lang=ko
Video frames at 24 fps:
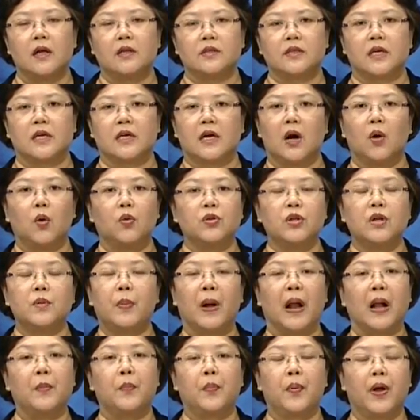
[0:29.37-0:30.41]
제가 오늘
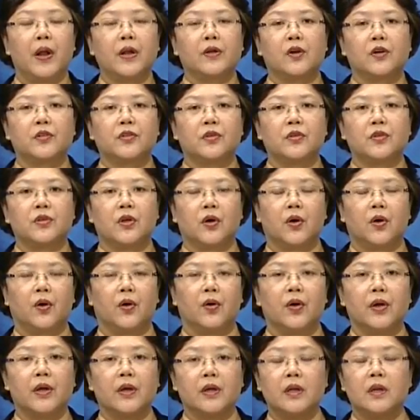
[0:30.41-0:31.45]
발표할
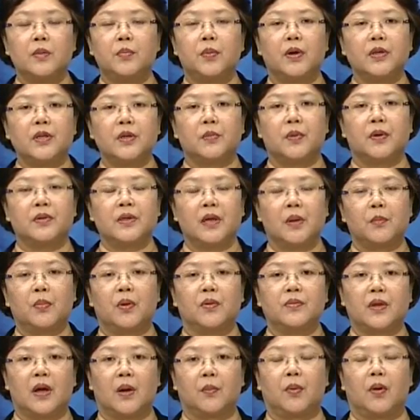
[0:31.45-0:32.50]
것은요 1번, 2번,
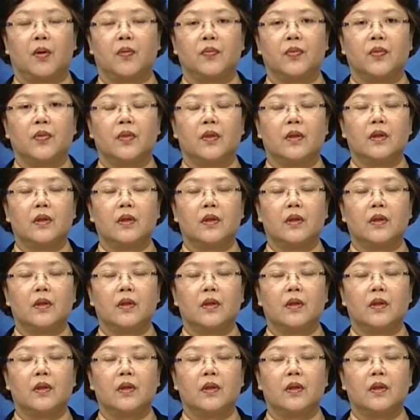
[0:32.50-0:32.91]
3번, 4번